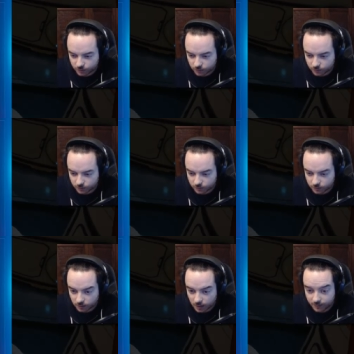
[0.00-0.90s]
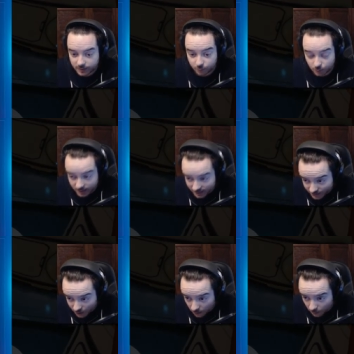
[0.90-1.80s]
sont avec du
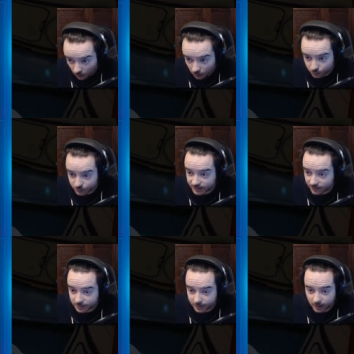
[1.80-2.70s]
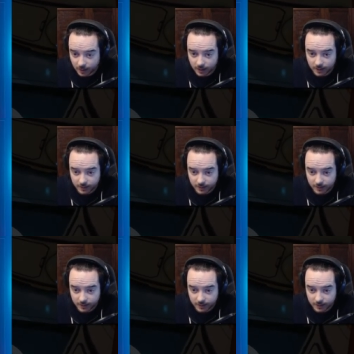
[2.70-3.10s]
lithium, je ne savais pas.